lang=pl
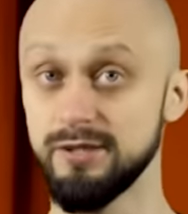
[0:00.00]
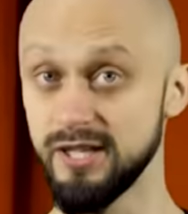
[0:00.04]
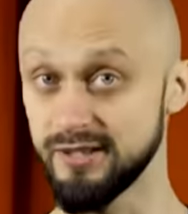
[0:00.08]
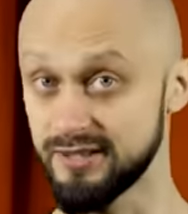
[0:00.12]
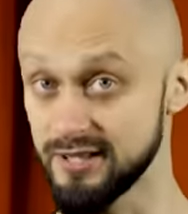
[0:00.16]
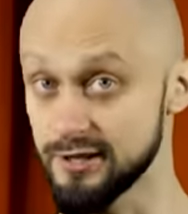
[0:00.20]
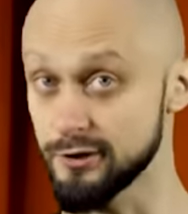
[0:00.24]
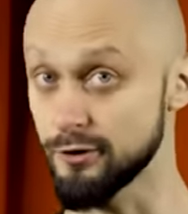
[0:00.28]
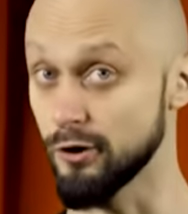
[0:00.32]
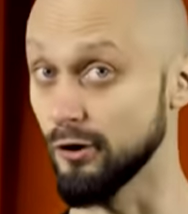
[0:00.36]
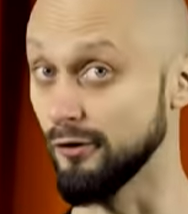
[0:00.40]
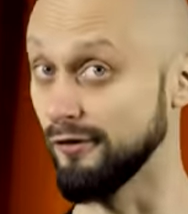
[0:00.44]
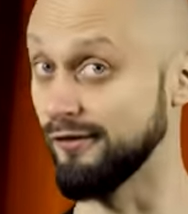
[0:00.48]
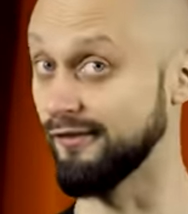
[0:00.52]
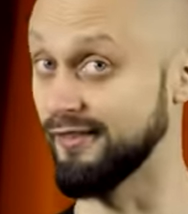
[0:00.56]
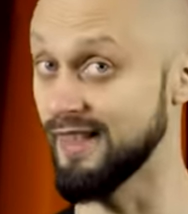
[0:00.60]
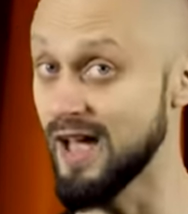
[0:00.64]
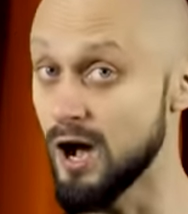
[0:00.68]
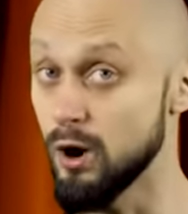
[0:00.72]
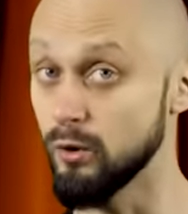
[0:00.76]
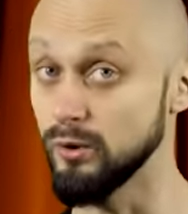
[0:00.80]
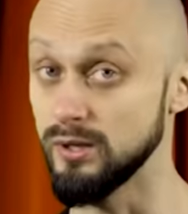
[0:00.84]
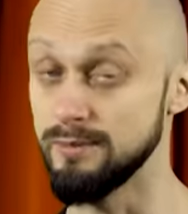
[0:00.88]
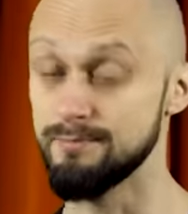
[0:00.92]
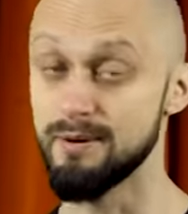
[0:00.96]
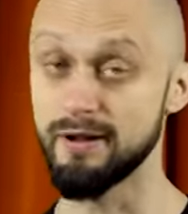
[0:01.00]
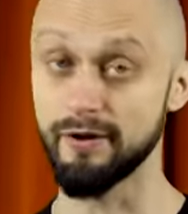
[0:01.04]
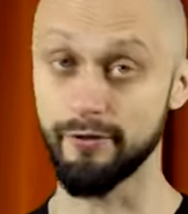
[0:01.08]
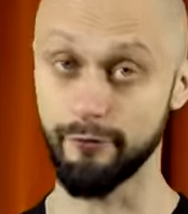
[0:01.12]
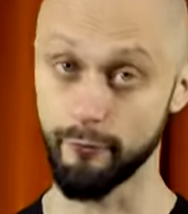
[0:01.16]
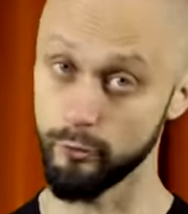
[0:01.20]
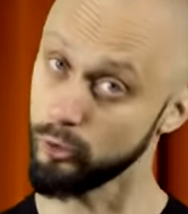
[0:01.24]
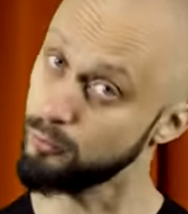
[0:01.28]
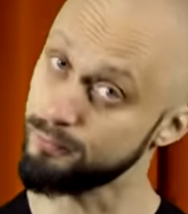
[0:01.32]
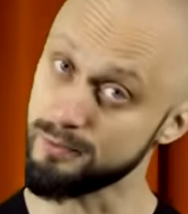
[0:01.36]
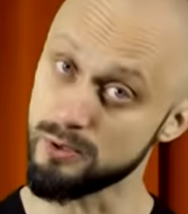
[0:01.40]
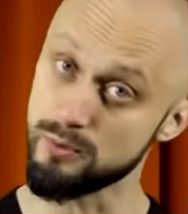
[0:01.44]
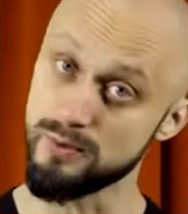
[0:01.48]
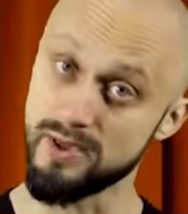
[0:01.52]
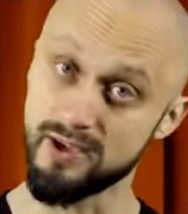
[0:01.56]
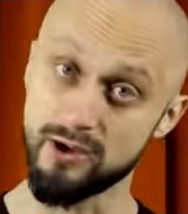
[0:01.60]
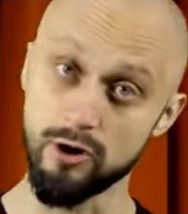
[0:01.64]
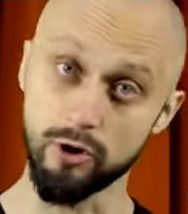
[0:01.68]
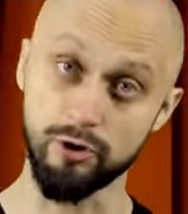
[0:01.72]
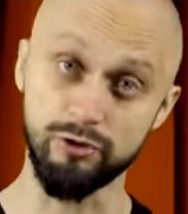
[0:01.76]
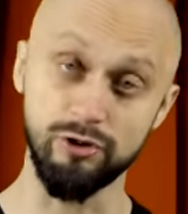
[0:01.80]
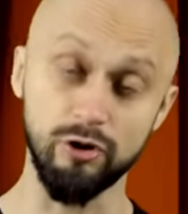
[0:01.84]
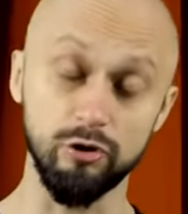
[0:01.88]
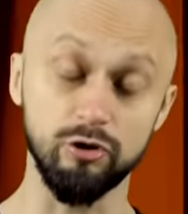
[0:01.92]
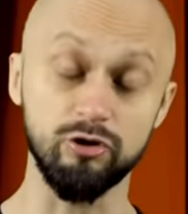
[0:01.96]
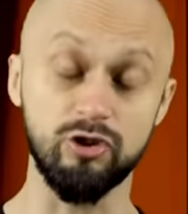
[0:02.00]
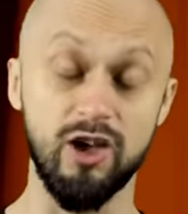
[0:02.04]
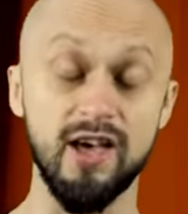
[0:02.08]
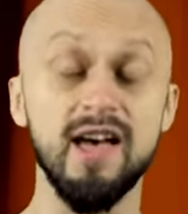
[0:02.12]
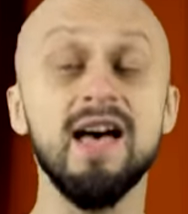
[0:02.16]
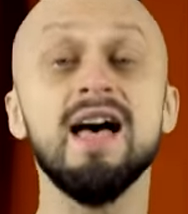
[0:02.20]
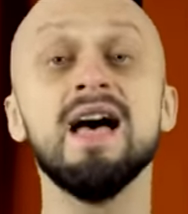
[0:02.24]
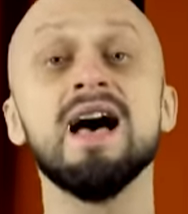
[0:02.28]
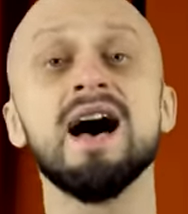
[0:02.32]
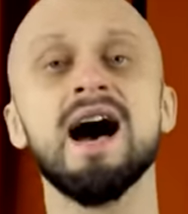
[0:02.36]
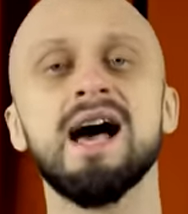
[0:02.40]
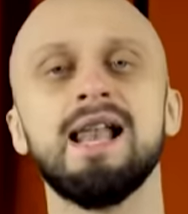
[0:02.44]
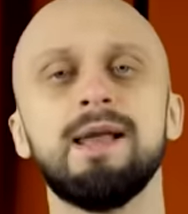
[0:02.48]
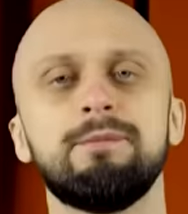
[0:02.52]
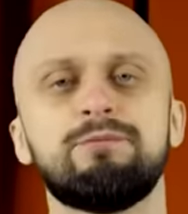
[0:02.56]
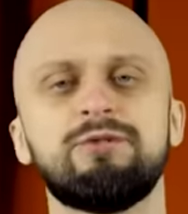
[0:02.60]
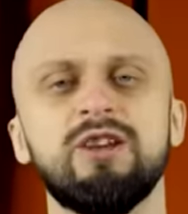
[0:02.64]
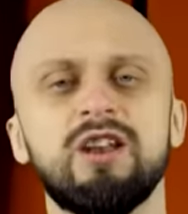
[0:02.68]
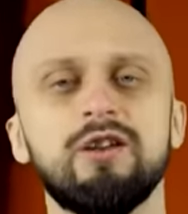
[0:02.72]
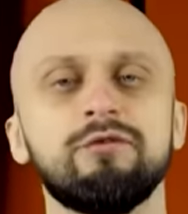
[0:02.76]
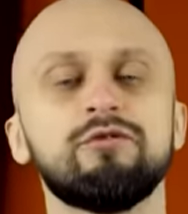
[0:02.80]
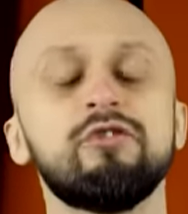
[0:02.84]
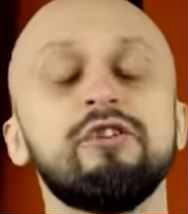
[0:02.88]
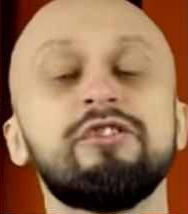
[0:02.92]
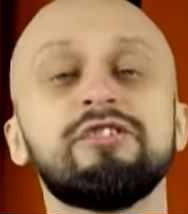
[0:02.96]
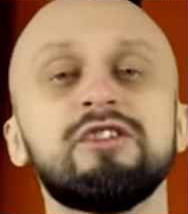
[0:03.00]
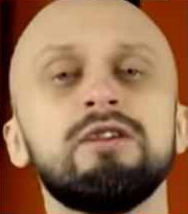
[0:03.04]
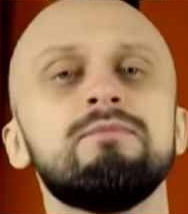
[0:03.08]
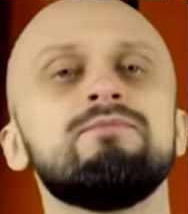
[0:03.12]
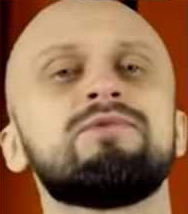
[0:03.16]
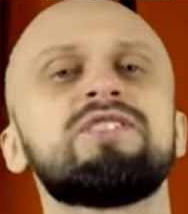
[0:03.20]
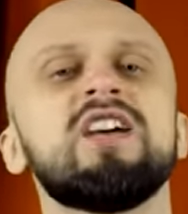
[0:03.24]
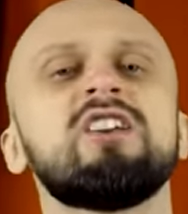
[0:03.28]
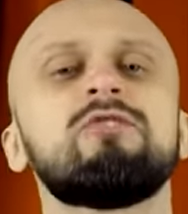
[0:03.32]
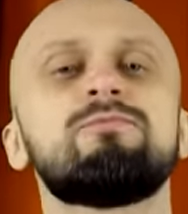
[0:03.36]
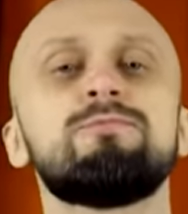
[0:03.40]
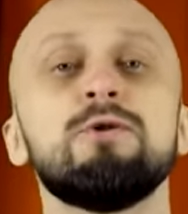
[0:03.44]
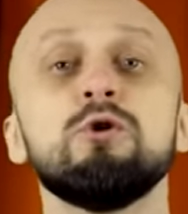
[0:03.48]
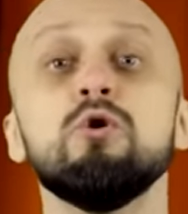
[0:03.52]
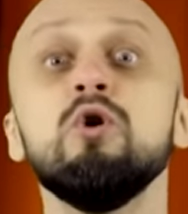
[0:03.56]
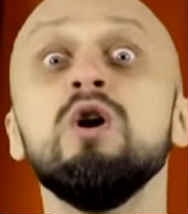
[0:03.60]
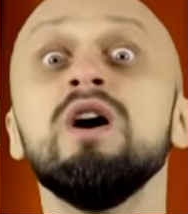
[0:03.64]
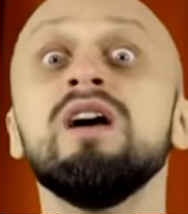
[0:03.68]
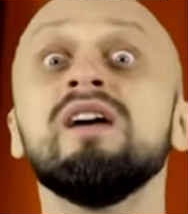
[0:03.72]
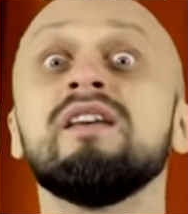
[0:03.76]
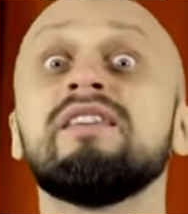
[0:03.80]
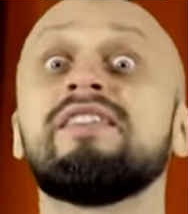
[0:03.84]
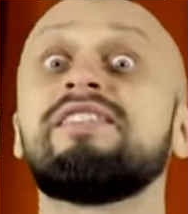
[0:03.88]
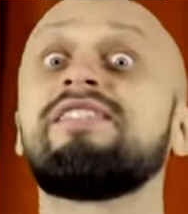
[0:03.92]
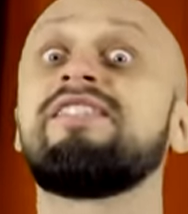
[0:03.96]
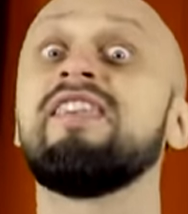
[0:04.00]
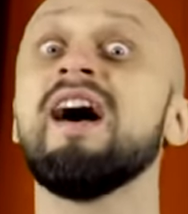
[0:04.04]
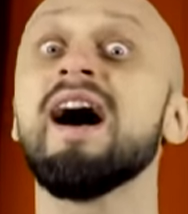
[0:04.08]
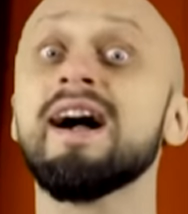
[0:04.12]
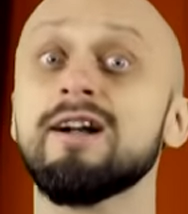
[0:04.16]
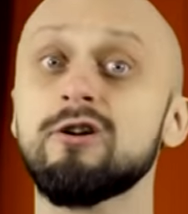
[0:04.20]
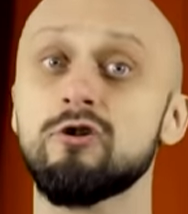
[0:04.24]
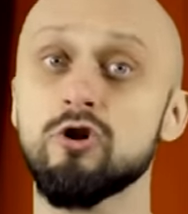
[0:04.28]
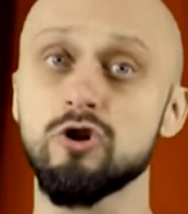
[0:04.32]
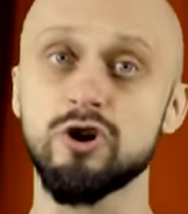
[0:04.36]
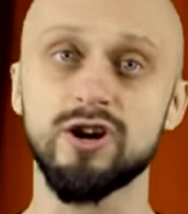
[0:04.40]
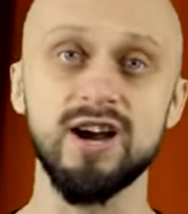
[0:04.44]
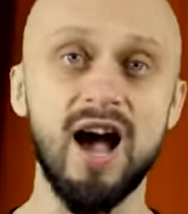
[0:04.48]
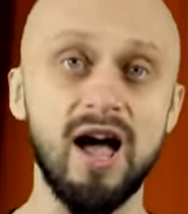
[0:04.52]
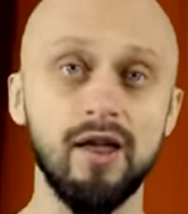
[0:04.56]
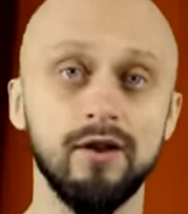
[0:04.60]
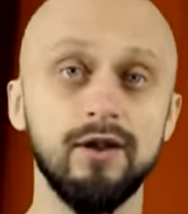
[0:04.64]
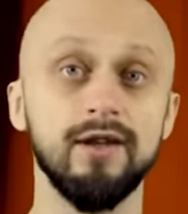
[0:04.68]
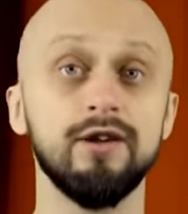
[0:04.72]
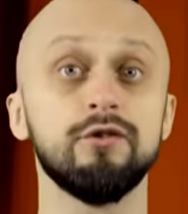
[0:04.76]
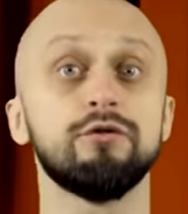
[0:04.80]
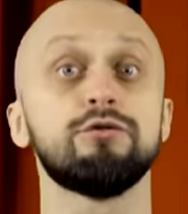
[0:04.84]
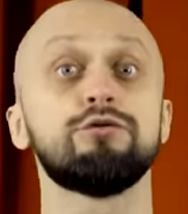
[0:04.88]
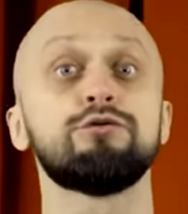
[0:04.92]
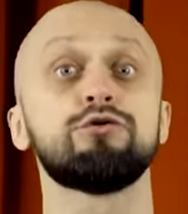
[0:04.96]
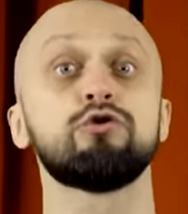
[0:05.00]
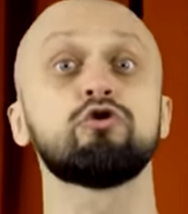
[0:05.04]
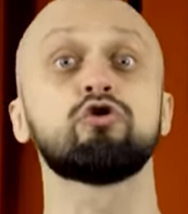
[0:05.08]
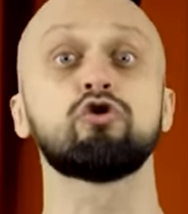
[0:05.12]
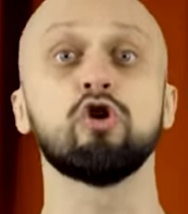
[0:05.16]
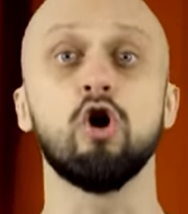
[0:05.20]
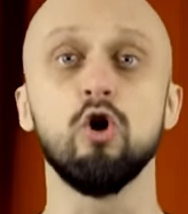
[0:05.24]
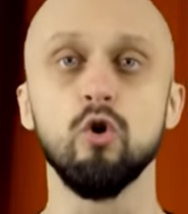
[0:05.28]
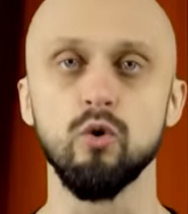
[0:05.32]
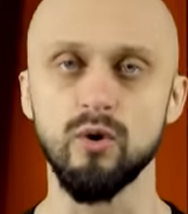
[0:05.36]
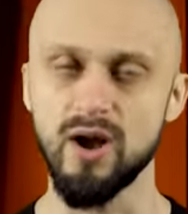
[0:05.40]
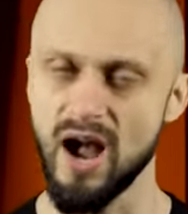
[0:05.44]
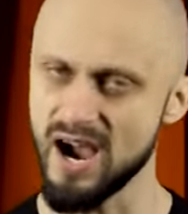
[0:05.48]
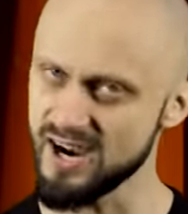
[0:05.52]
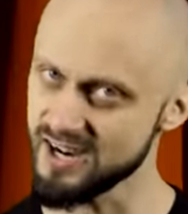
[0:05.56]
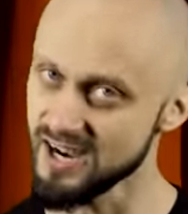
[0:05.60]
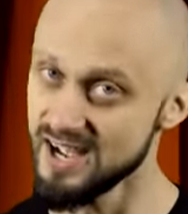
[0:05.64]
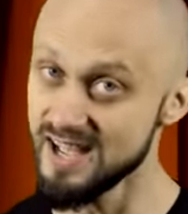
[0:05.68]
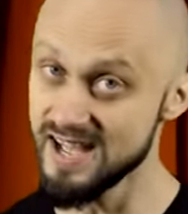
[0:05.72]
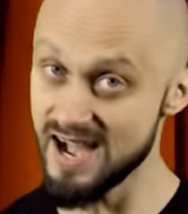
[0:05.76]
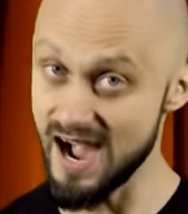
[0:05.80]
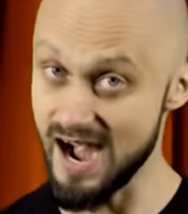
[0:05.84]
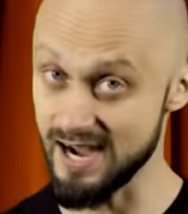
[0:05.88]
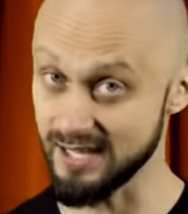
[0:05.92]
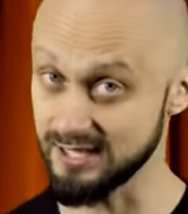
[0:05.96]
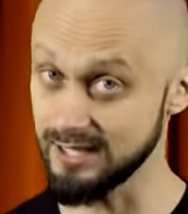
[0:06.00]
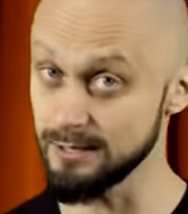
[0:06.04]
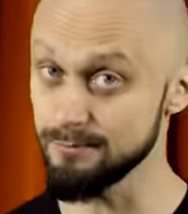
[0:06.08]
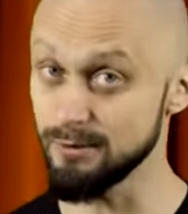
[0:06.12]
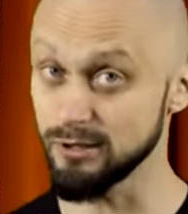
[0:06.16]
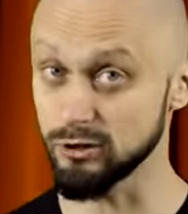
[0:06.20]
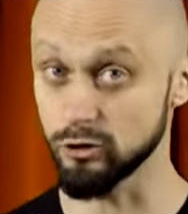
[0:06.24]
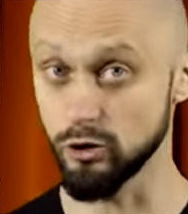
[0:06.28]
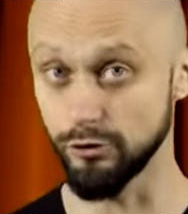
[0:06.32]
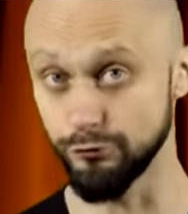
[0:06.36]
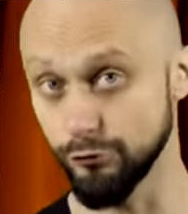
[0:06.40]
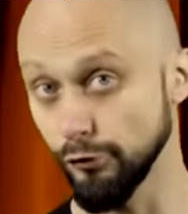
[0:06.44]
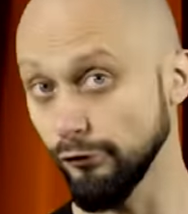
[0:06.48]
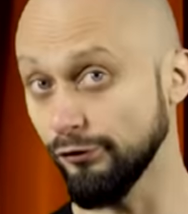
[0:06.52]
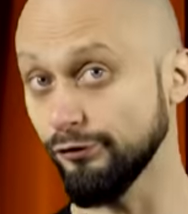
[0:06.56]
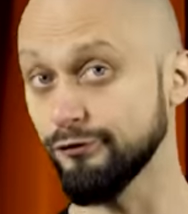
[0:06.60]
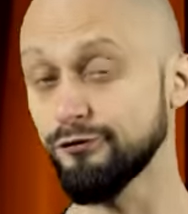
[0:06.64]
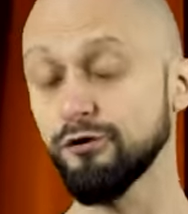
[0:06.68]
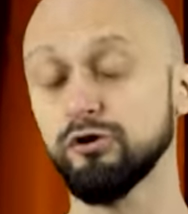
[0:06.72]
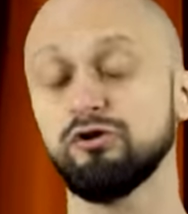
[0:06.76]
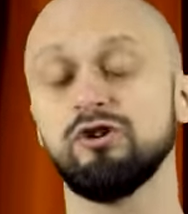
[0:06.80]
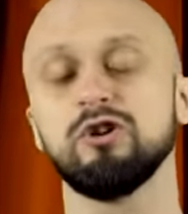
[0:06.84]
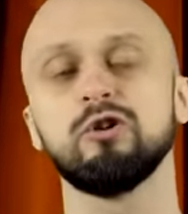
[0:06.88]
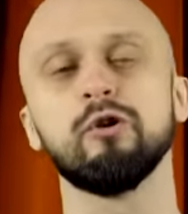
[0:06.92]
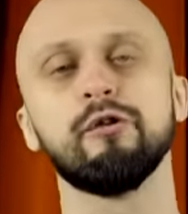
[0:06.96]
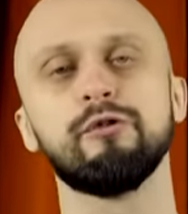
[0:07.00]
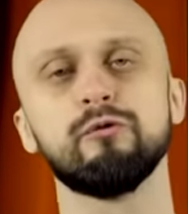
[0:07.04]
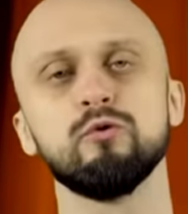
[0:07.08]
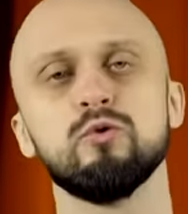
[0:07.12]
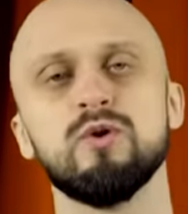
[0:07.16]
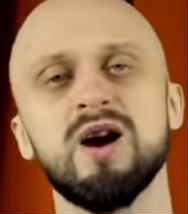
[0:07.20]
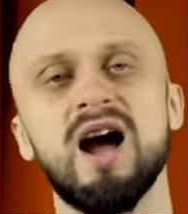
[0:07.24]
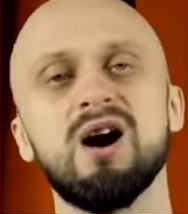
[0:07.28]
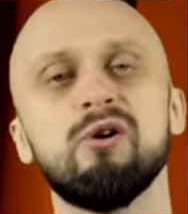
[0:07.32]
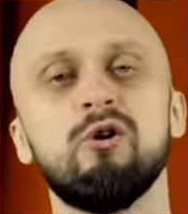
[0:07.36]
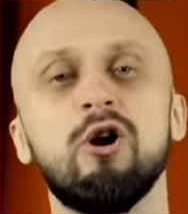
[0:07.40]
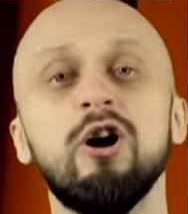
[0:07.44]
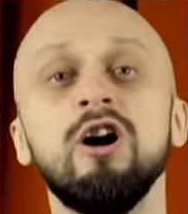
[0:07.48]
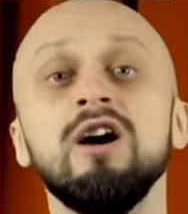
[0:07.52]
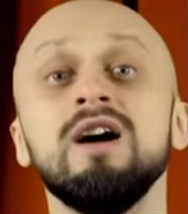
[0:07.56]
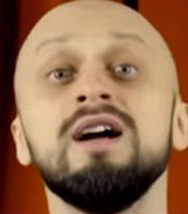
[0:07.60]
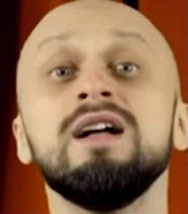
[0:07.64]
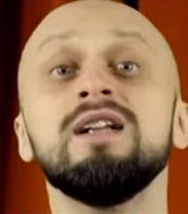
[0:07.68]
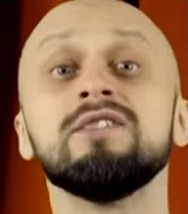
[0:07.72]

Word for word: Nie tylko znał i bardzo lubił jego książkę, ale przede wszystkim też był zakochany w czołgach, a gdyby dowództwo się go słuchało,